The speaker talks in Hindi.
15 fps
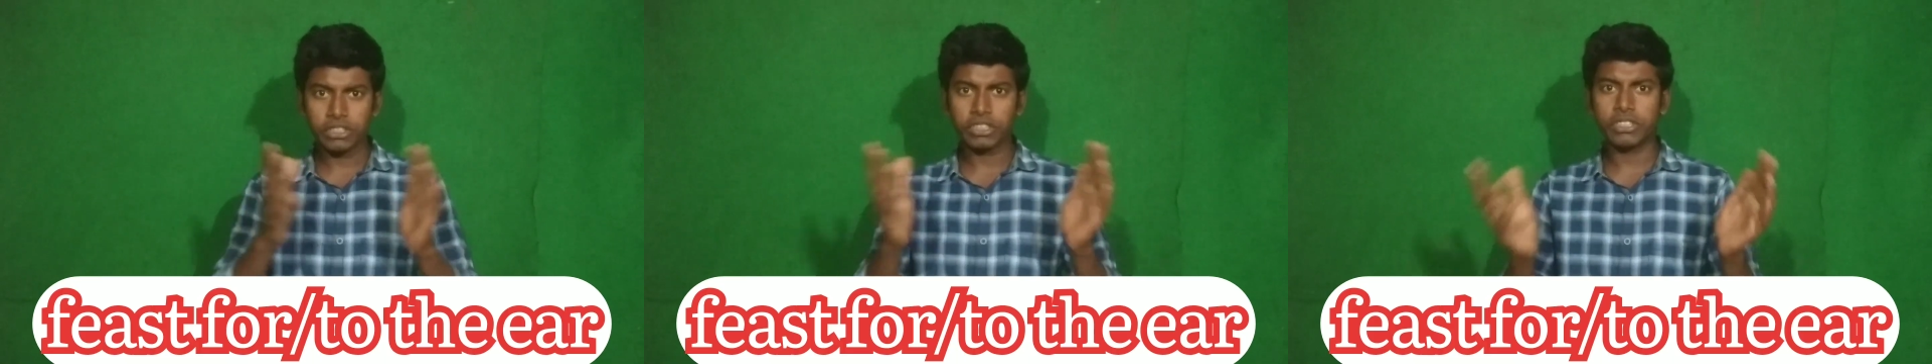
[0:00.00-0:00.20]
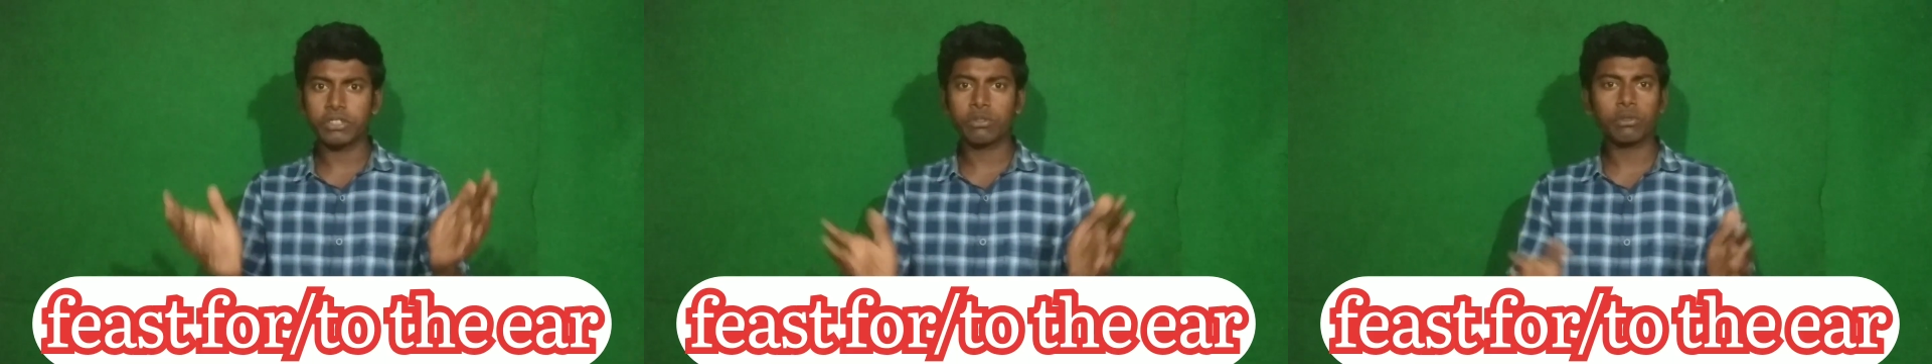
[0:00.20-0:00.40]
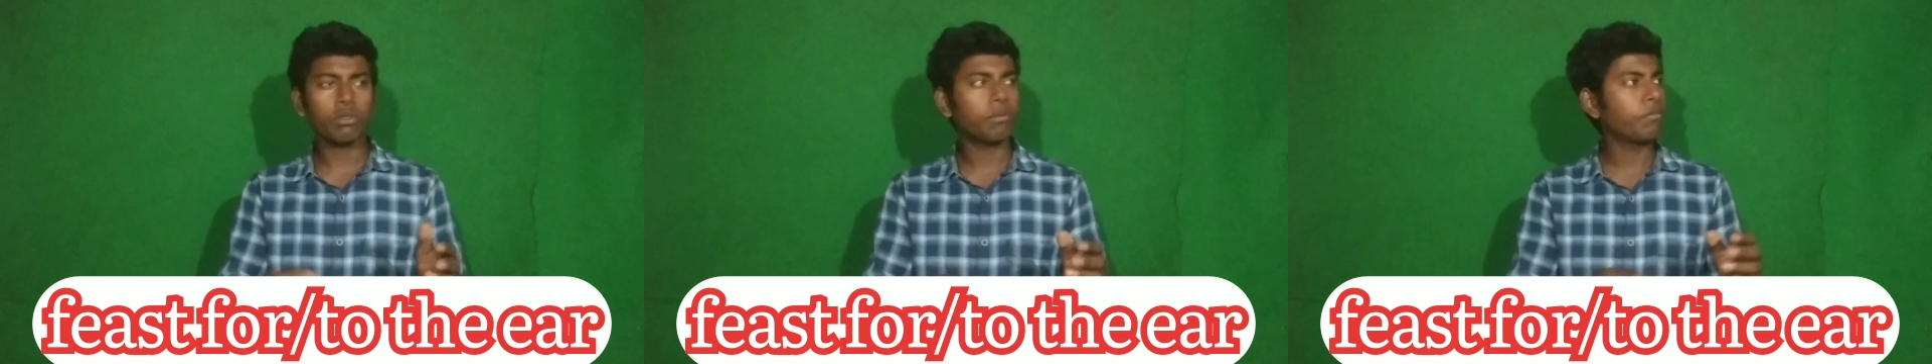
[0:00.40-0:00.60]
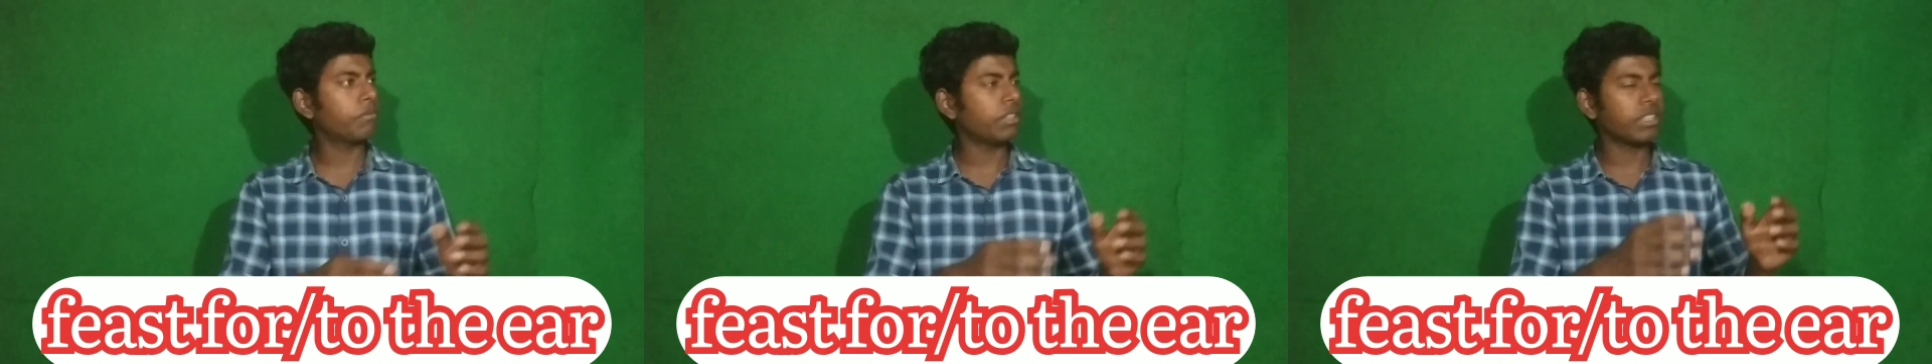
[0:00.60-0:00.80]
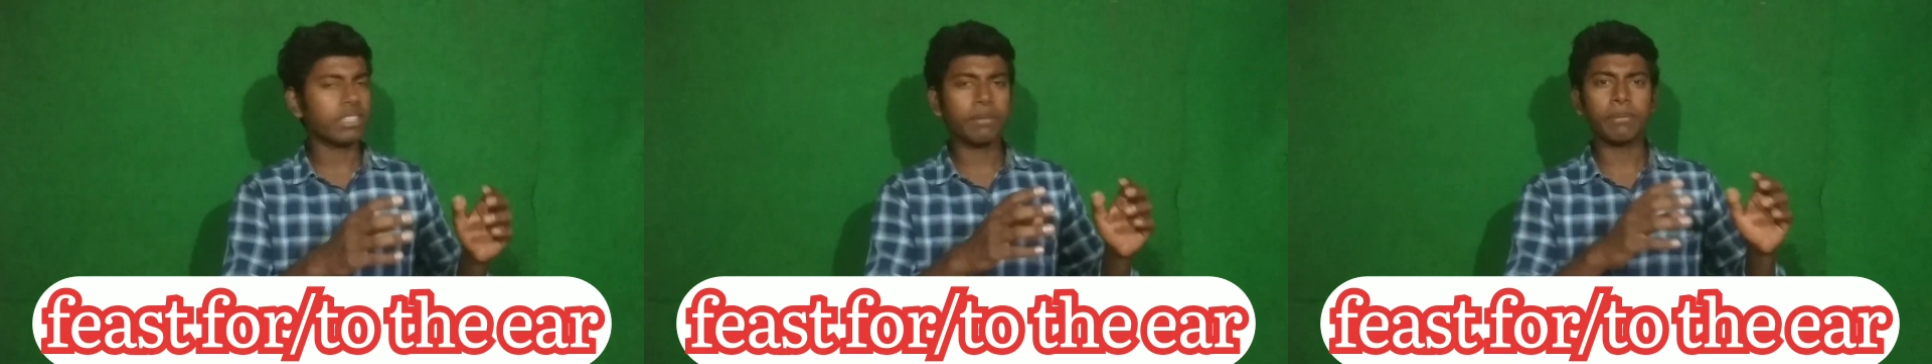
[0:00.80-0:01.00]
चीज जिसको
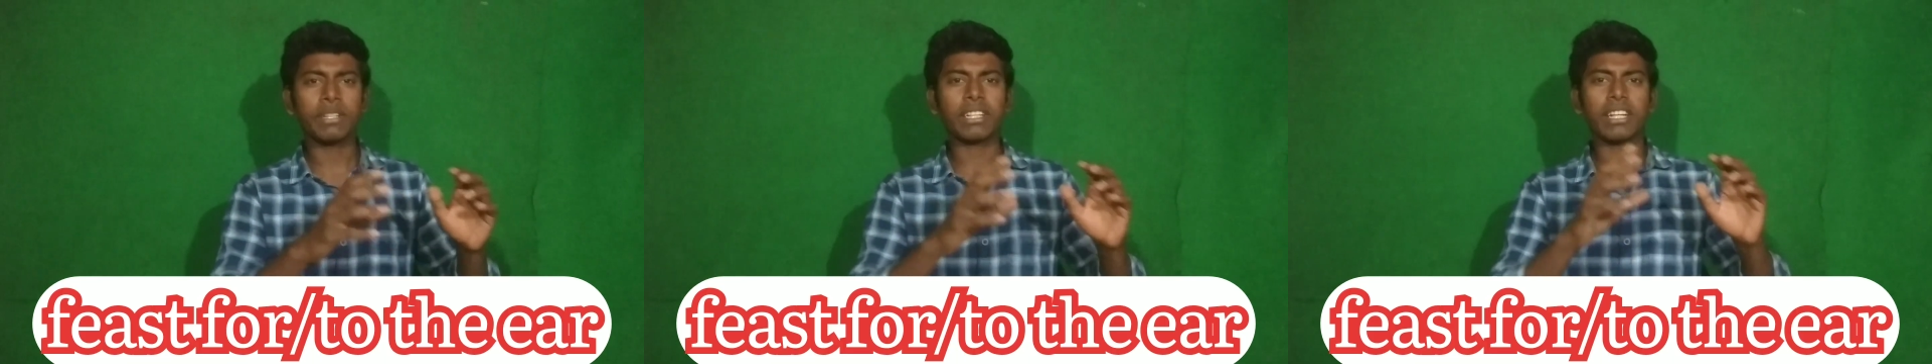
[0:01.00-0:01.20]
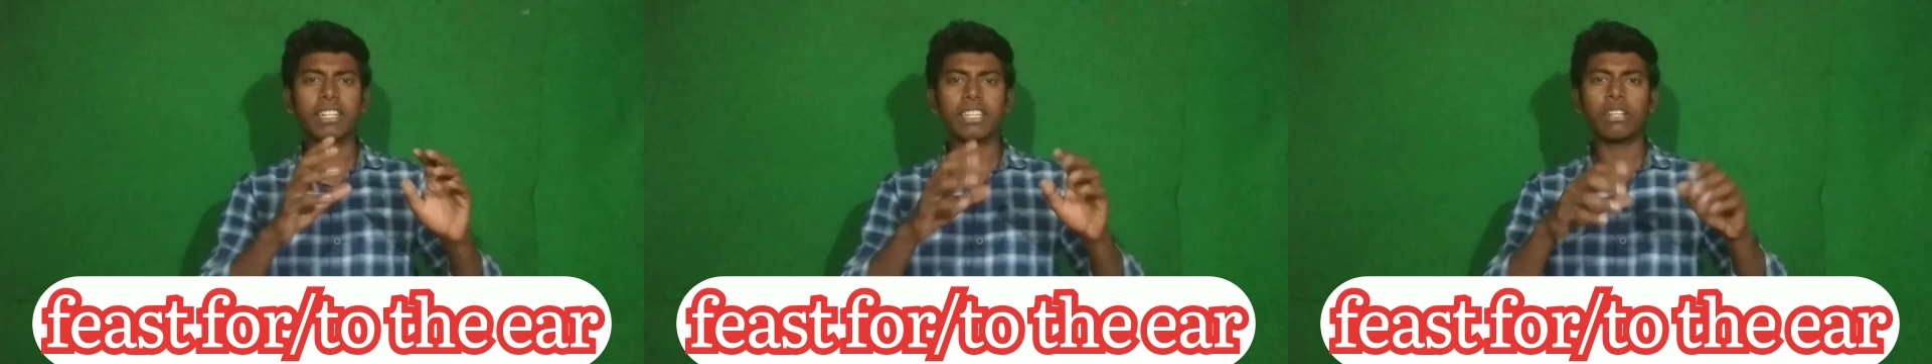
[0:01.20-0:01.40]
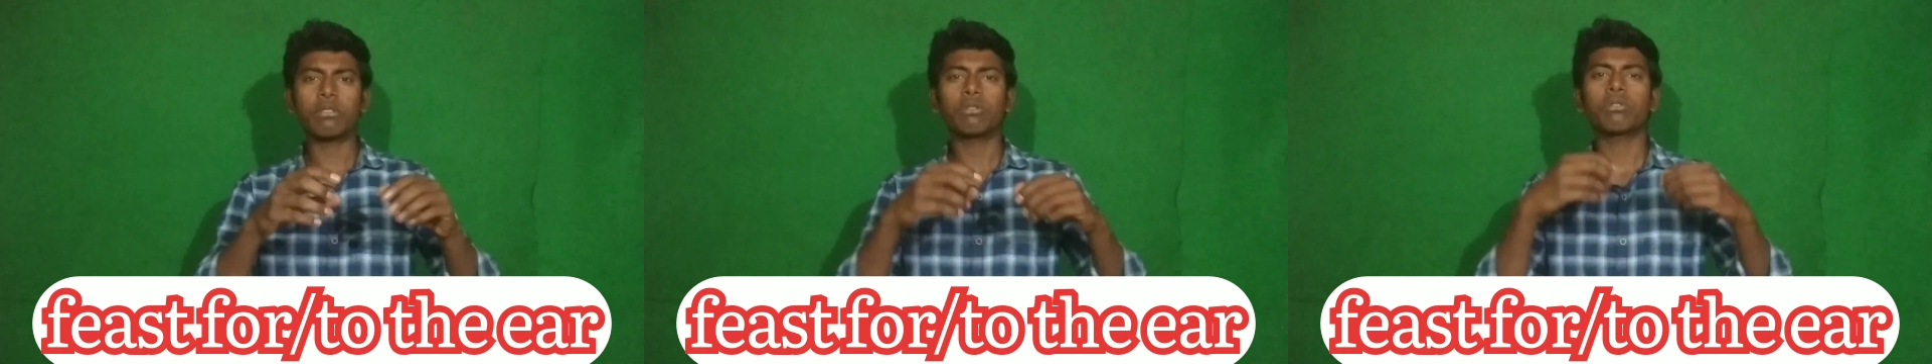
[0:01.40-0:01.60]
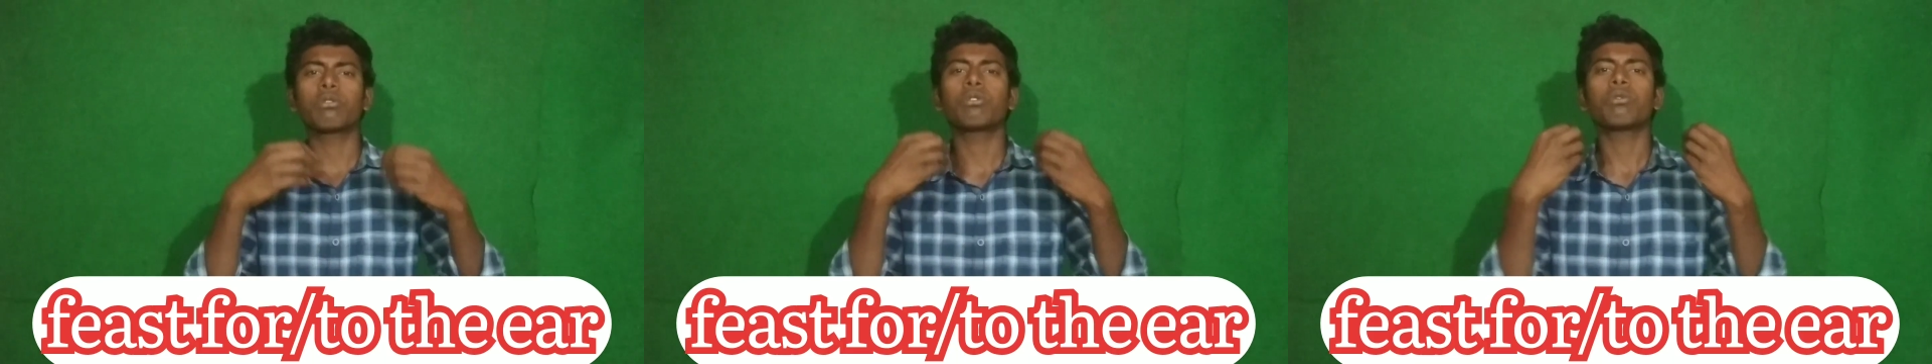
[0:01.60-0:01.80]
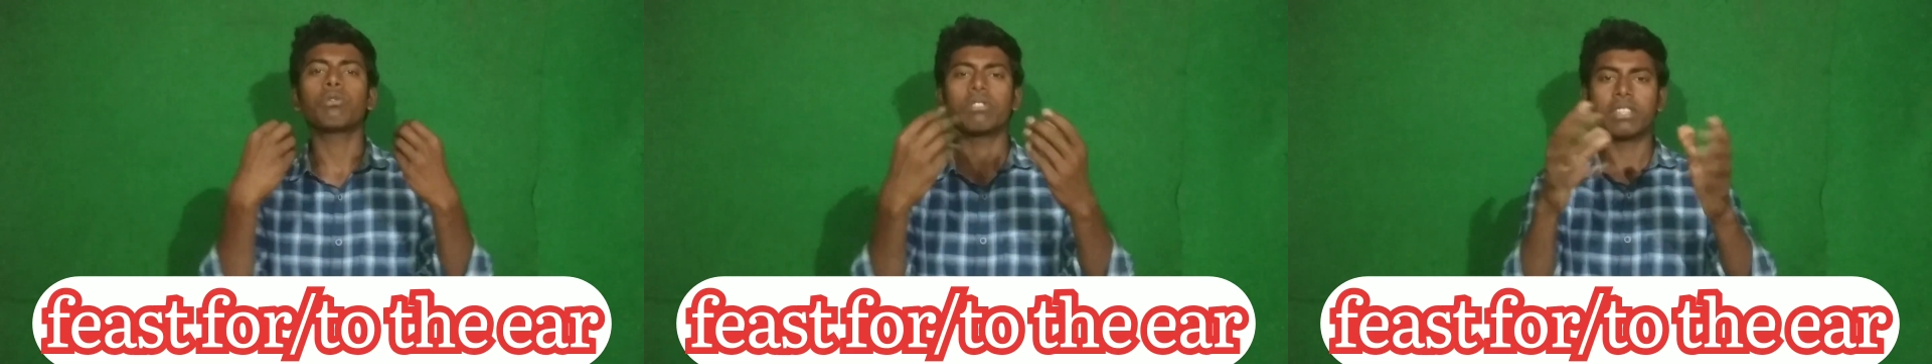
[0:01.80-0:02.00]
जैसा मन करता है
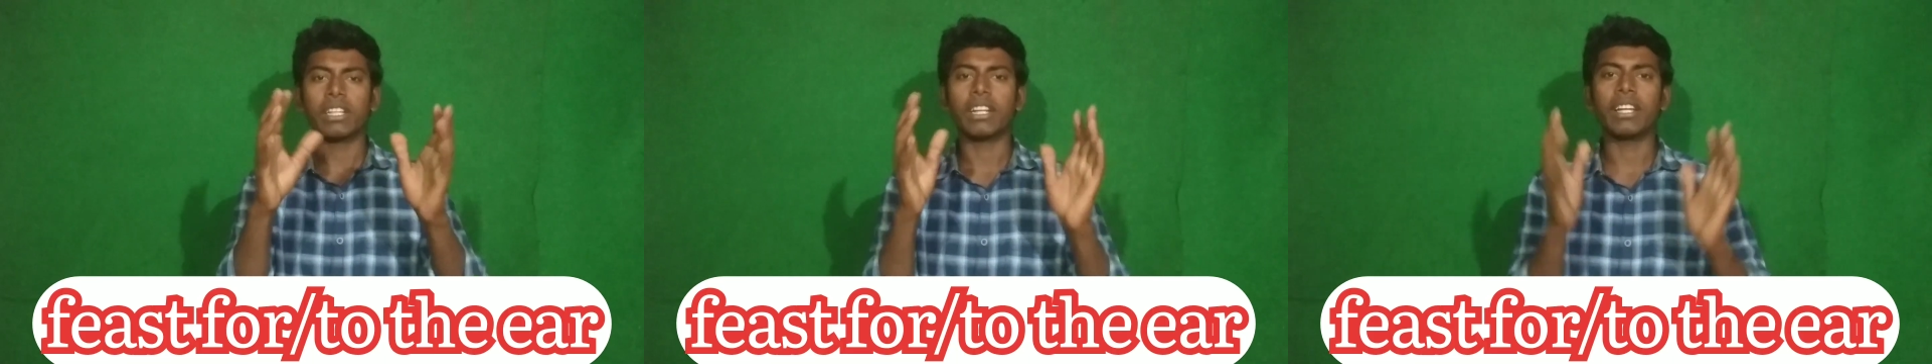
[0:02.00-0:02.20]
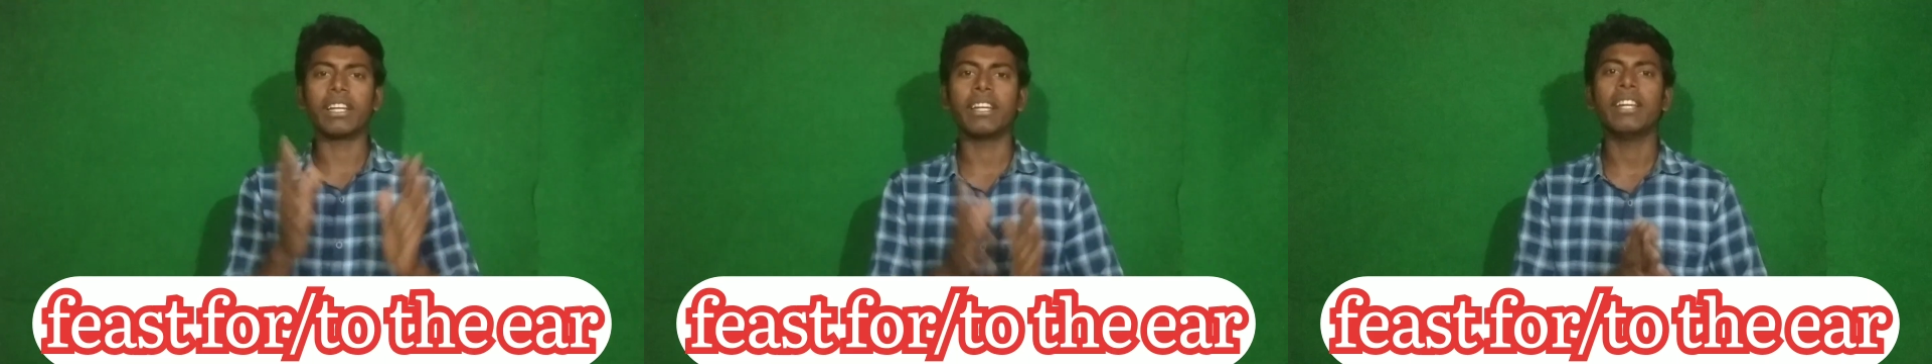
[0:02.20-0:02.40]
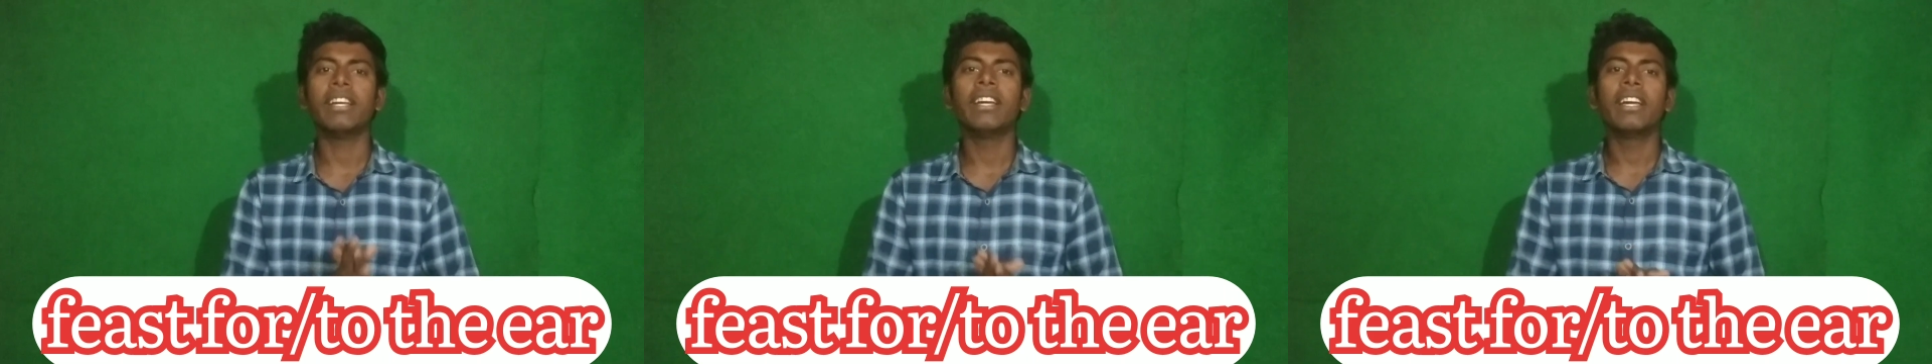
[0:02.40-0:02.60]
उसको सुनते रहे